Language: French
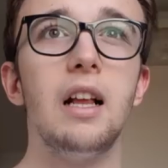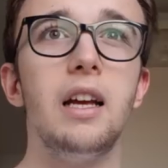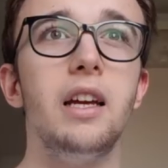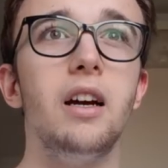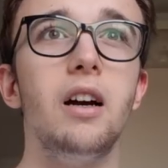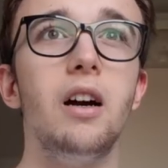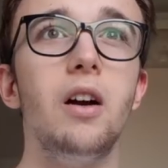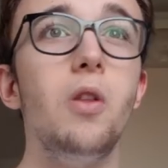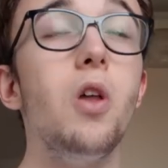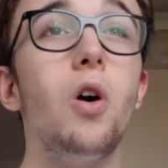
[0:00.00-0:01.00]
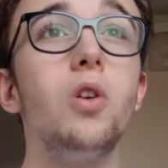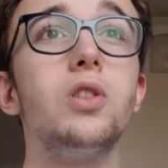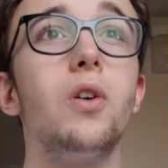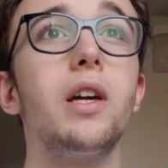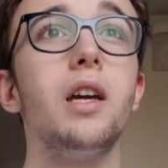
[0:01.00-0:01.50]
Et euh, non,
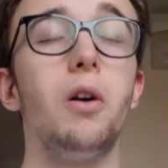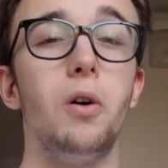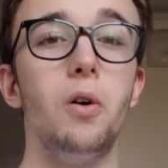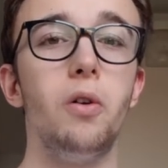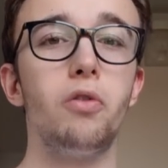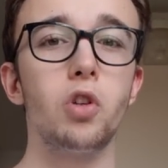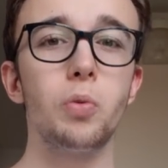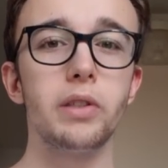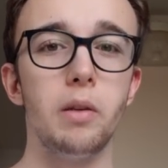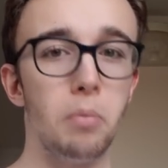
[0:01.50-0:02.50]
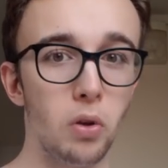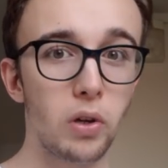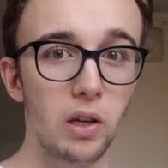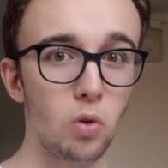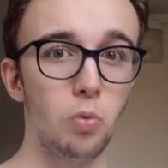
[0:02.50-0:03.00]
sans rire, franchement c'est une bonne
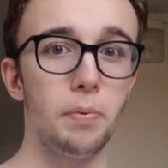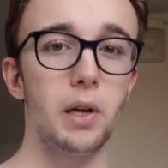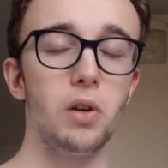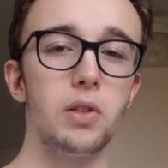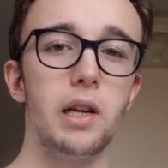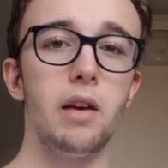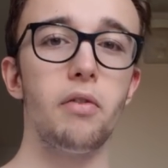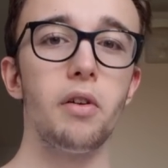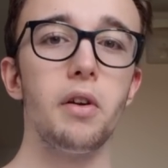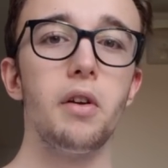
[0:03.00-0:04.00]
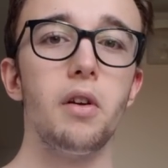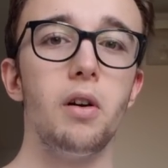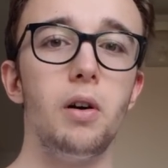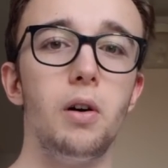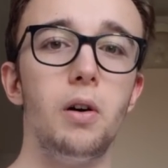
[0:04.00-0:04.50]
occasion pour parler aux élèves.
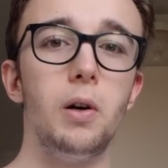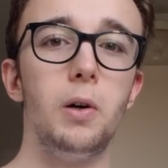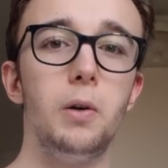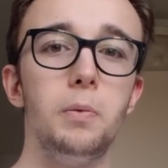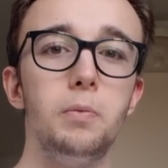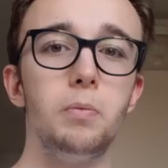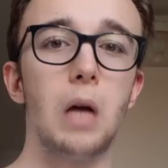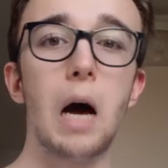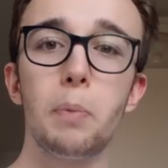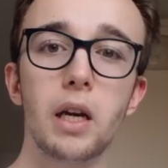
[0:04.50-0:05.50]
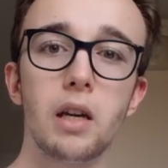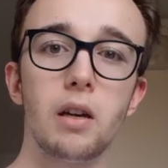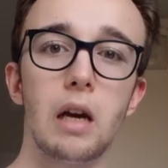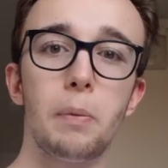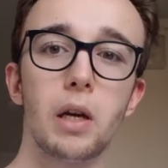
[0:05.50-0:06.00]

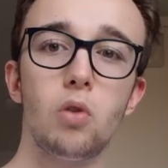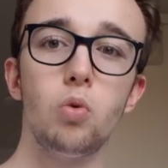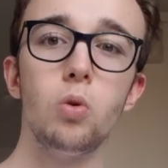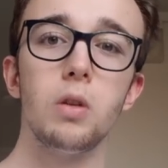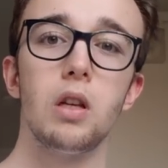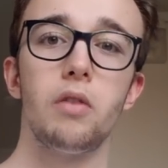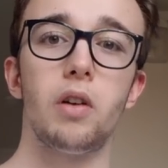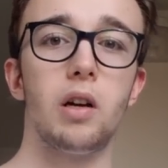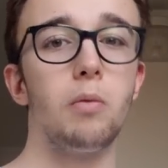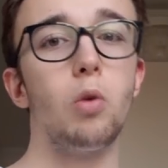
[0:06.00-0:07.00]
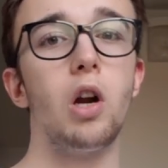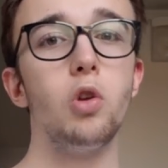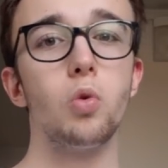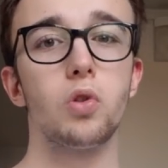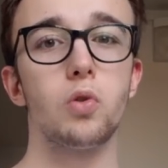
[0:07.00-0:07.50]
après, après coup, enfin moi à
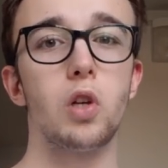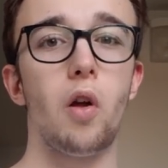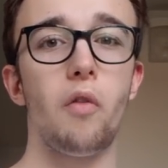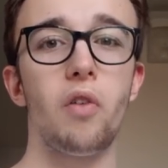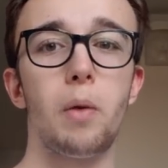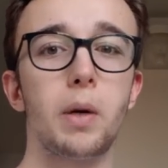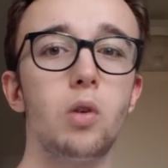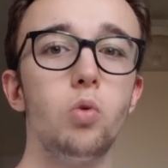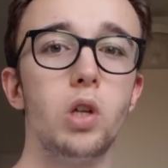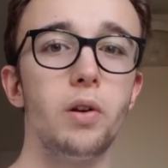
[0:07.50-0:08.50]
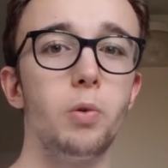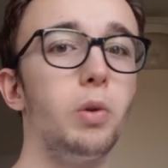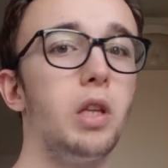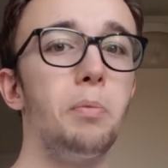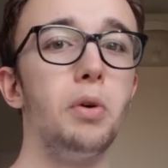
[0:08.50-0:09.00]
Lyon, ce que j'avais fait après coup, je
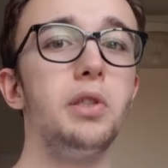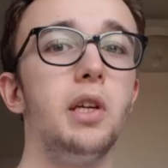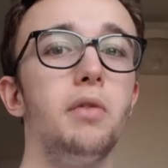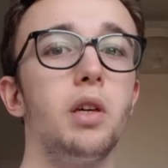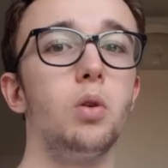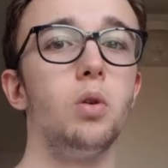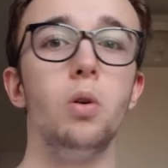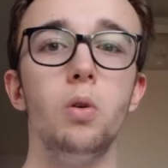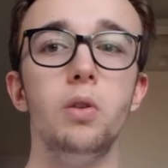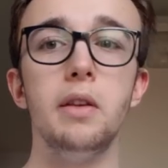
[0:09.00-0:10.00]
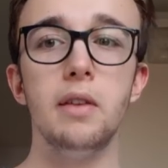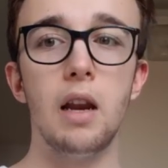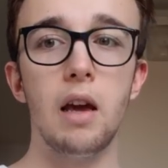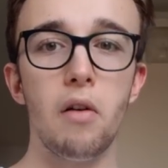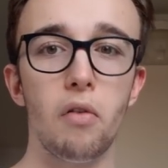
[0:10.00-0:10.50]
m'étais posé avec des
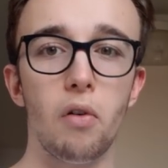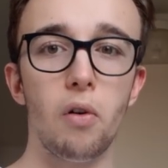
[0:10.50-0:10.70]
élèves,